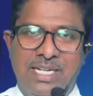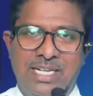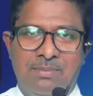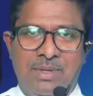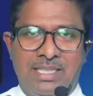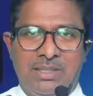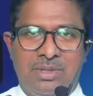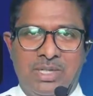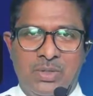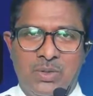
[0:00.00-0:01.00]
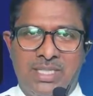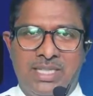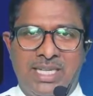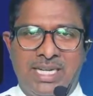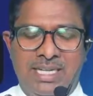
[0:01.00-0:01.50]
வேடிக்கை பார்த்தவர்கள்
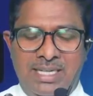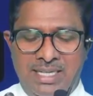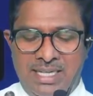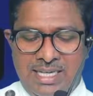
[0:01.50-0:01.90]
யோசித்தார்கள்